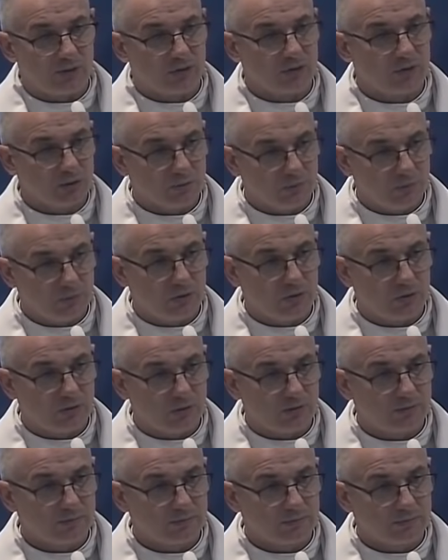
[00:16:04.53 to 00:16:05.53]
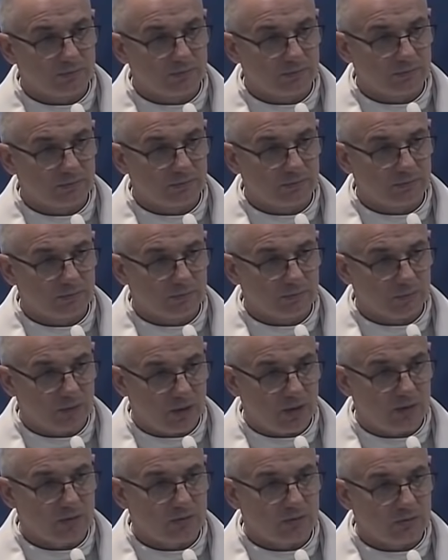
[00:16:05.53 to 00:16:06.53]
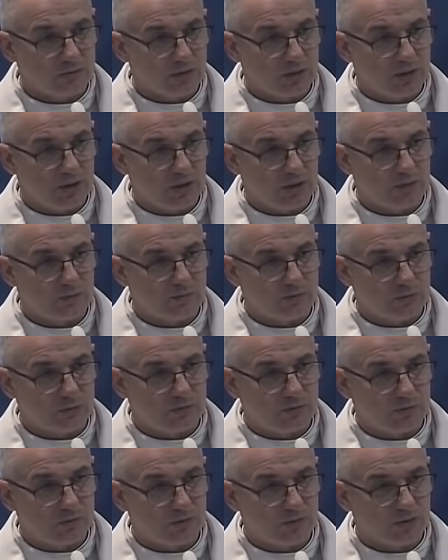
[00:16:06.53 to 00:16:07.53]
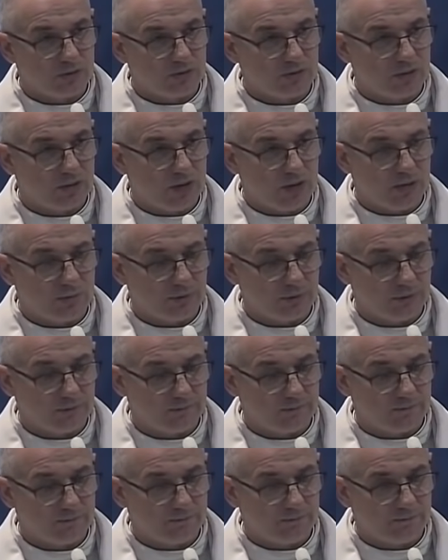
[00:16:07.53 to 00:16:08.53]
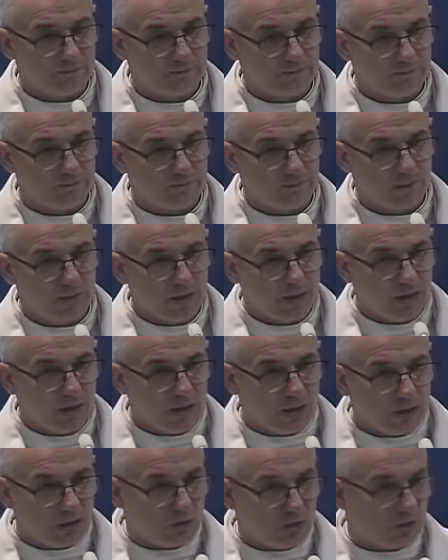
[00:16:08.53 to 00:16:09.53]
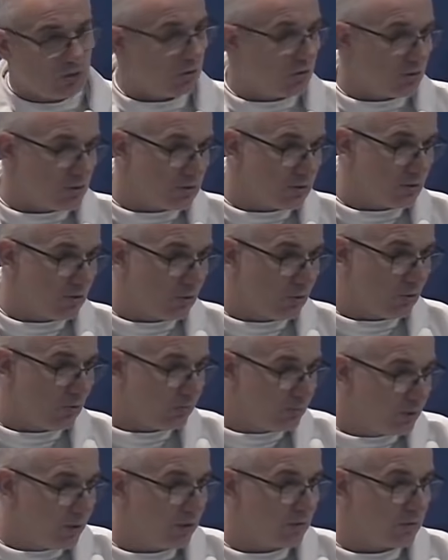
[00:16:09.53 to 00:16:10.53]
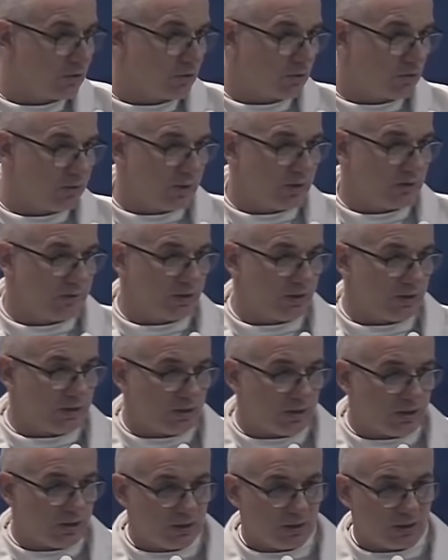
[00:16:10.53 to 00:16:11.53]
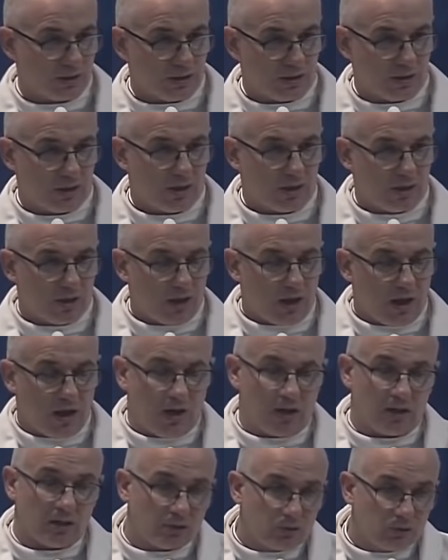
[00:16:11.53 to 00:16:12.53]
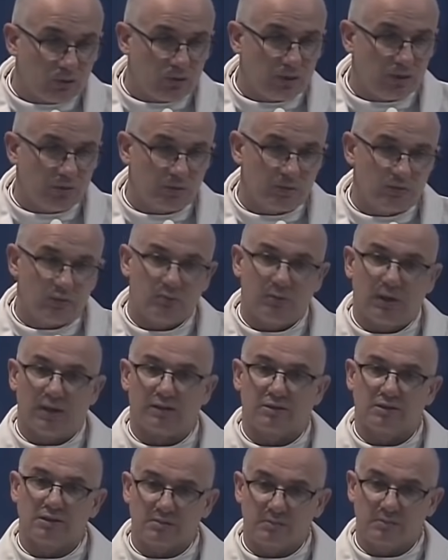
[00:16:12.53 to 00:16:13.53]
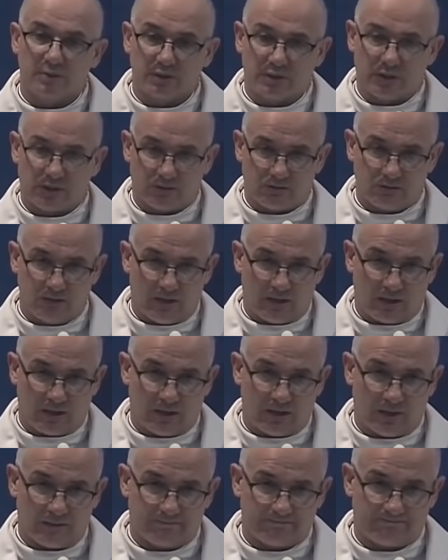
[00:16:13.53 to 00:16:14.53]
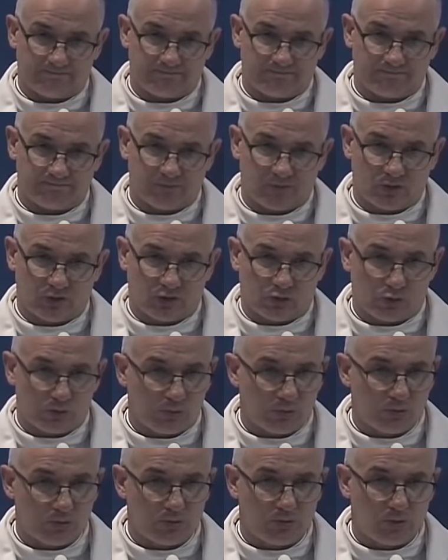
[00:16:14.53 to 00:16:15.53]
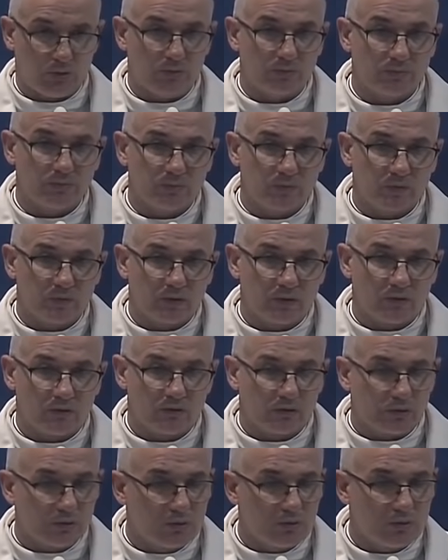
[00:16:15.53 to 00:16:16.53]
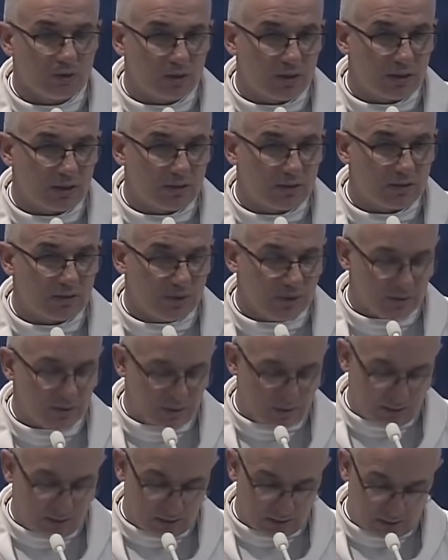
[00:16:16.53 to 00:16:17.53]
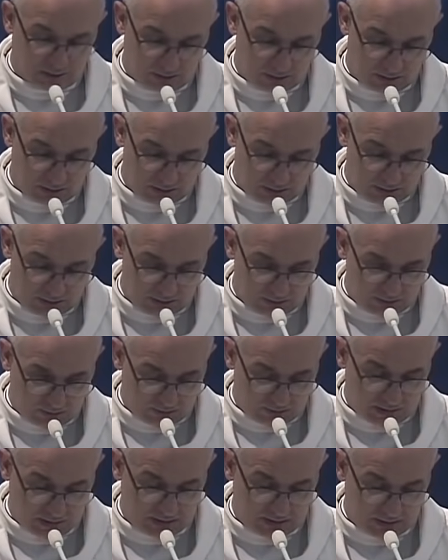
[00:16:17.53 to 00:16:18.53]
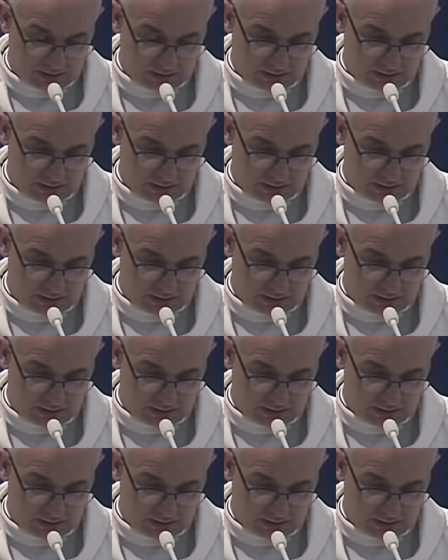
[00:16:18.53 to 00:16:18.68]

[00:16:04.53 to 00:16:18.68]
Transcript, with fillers: Do tej pory Polacy uciekali przed bolszewikami. I to jest to pierwsze objawienie, ale drugie było bardziej spektakularne. To było w Wólce Radzymińskiej i związane